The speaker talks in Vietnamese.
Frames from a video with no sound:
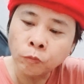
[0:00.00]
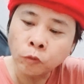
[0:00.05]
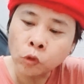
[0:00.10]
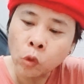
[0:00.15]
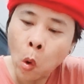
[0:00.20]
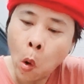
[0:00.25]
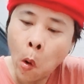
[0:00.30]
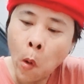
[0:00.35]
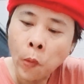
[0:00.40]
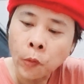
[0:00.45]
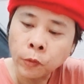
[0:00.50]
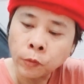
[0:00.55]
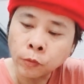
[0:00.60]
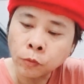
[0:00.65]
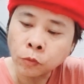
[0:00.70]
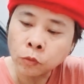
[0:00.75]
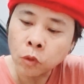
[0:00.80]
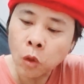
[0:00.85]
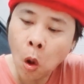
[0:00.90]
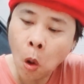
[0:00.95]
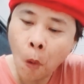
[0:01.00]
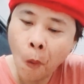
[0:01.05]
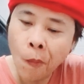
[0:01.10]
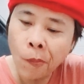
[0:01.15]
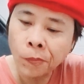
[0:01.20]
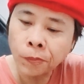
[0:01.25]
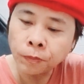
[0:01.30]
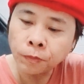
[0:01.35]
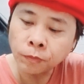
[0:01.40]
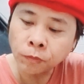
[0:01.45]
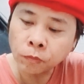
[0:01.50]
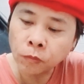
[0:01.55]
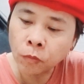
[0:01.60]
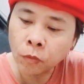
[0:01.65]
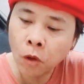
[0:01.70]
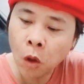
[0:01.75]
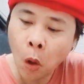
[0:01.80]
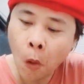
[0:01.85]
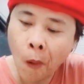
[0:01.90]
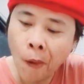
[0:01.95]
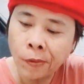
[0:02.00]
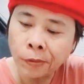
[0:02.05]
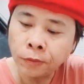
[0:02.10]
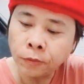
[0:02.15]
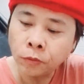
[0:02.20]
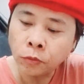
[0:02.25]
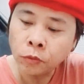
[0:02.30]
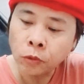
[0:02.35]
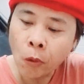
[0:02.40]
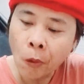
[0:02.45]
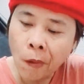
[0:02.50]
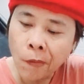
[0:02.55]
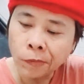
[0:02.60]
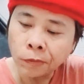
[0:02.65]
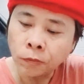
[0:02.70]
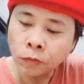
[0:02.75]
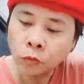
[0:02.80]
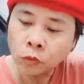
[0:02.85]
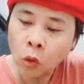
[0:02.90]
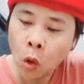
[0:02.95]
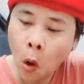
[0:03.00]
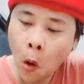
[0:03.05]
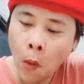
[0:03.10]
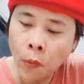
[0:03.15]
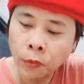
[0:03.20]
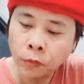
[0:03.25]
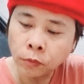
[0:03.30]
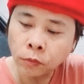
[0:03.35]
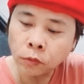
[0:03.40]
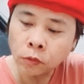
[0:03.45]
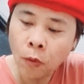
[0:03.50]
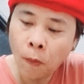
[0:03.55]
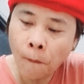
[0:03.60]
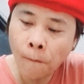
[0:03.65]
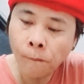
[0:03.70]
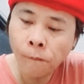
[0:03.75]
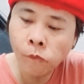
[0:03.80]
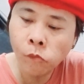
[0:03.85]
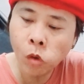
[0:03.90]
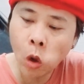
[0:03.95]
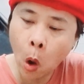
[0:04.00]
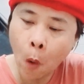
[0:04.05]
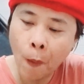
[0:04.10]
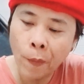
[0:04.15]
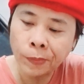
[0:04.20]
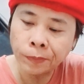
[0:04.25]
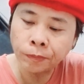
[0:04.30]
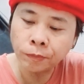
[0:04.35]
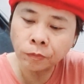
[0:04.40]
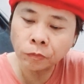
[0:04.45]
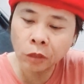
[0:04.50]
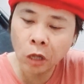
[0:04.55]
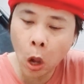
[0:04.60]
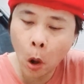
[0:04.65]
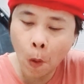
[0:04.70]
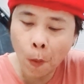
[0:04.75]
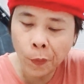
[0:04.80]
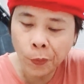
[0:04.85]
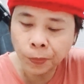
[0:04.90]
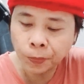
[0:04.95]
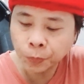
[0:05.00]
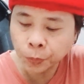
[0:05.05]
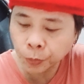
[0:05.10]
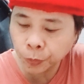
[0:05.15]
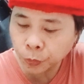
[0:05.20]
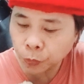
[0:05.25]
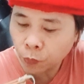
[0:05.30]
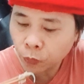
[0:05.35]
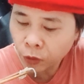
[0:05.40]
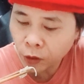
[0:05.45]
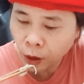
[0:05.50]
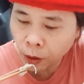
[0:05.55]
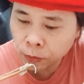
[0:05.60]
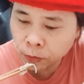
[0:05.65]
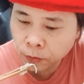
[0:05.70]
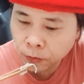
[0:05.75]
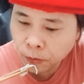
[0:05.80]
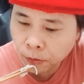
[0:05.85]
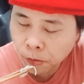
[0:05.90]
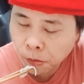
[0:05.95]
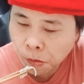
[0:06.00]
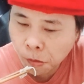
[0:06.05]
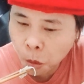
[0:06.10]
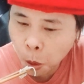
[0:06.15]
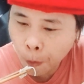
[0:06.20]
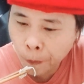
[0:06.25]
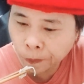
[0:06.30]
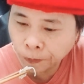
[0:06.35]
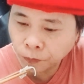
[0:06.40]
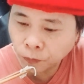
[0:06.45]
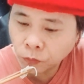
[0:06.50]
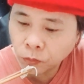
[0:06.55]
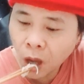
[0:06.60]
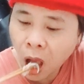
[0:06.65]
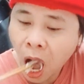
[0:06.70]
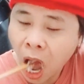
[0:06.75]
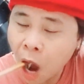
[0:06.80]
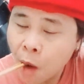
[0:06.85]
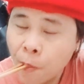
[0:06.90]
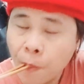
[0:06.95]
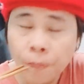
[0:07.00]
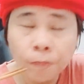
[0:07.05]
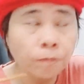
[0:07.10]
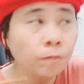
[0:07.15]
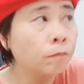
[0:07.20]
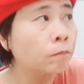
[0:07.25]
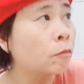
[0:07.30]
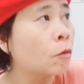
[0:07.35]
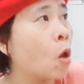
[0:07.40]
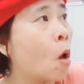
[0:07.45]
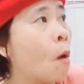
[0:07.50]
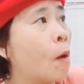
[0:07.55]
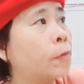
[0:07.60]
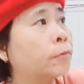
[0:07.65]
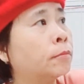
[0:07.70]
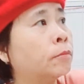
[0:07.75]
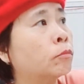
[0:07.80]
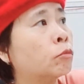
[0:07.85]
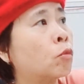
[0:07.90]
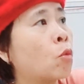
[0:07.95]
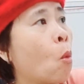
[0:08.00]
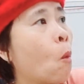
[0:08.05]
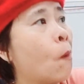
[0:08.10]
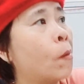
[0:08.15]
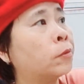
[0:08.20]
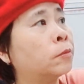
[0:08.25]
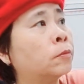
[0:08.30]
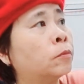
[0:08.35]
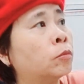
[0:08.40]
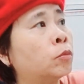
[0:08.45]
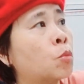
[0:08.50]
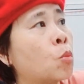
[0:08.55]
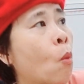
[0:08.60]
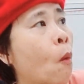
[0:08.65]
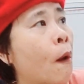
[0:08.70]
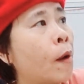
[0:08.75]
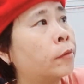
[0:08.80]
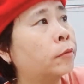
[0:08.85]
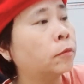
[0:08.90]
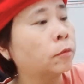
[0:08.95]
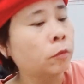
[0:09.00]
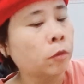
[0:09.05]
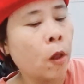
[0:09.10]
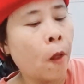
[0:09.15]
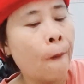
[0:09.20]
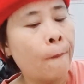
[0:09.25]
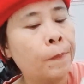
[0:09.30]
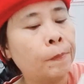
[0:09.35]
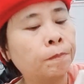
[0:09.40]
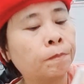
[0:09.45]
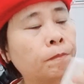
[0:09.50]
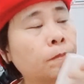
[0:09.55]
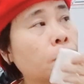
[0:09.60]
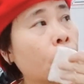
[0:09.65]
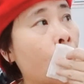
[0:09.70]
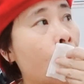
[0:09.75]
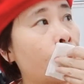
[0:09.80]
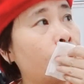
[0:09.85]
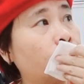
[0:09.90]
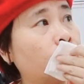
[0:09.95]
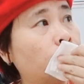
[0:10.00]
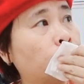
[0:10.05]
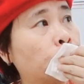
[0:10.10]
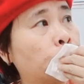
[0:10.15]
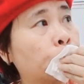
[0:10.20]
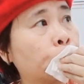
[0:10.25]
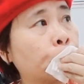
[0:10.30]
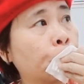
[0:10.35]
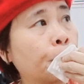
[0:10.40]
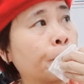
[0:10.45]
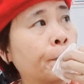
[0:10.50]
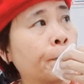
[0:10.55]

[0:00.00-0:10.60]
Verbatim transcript: với lãnh sự danh dự. 8 tổ chức và chỉ đạo việc phối hợp hoạt động giữa cơ quan đại diện với cơ quan tổ chức có liên quan ở trong nước và nước ngoài.